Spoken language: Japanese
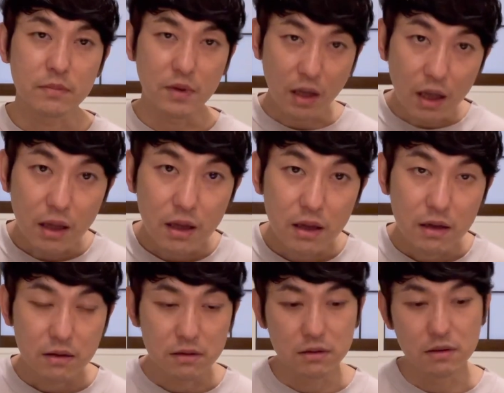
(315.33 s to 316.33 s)
ね、
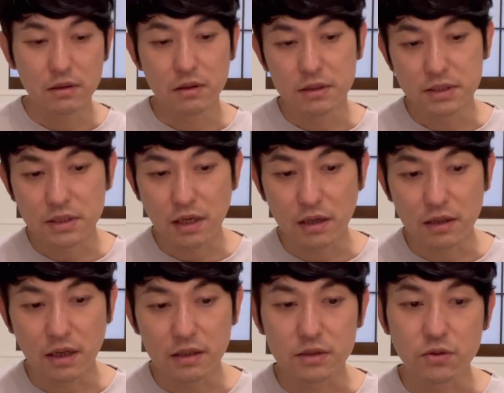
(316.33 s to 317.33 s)
えー、事件が
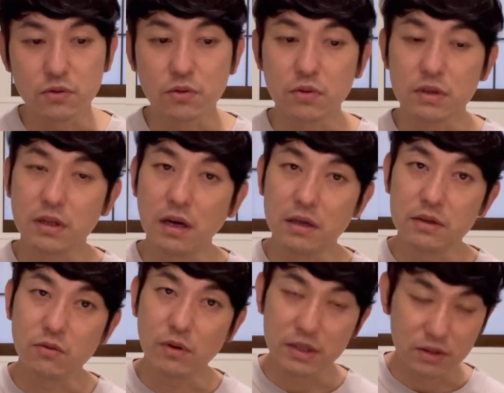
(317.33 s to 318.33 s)
何一つ起きない
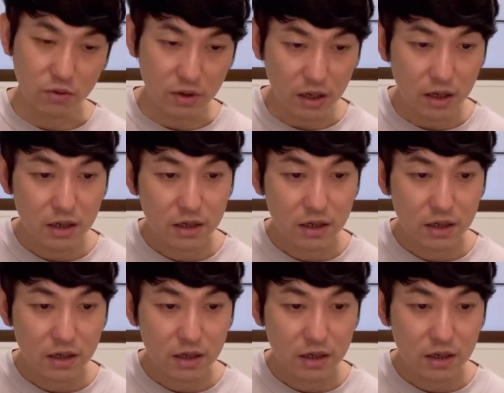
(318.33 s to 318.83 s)
のはいいのか、